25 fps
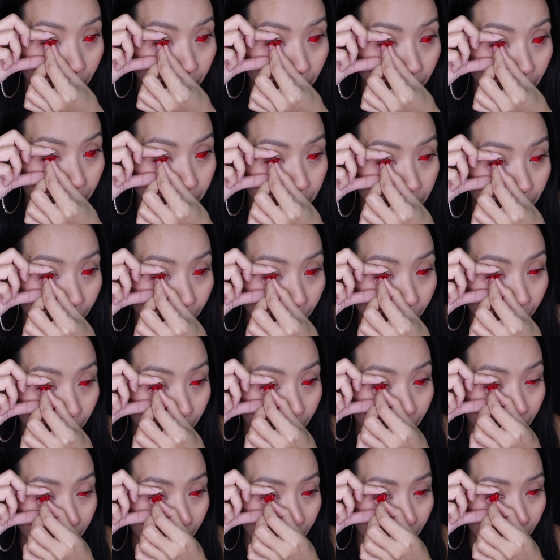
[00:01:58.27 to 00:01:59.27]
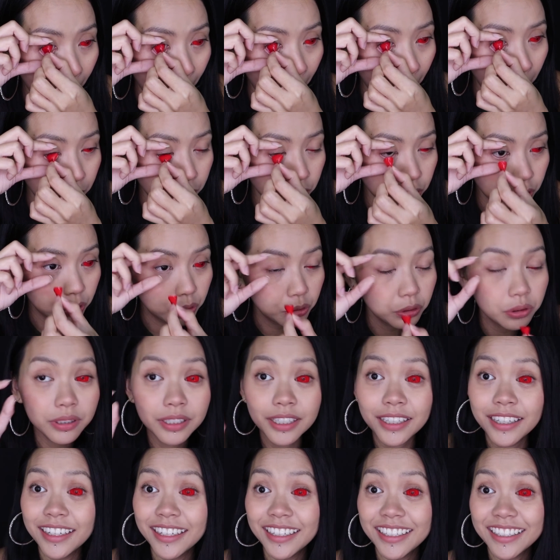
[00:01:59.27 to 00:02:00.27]
Bớt nhẹ thôi Kéo xuống
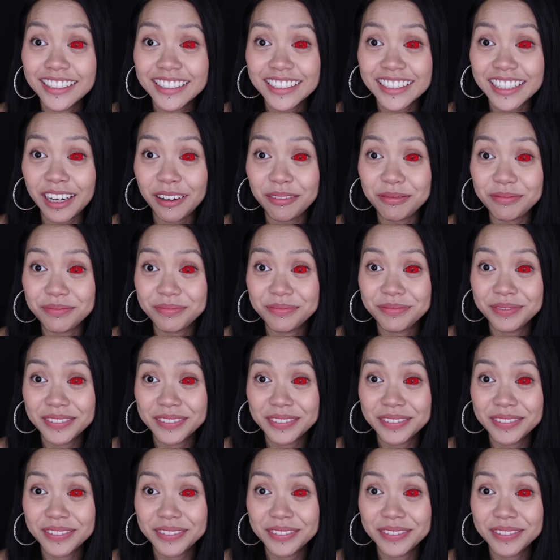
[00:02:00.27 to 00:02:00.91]
Xong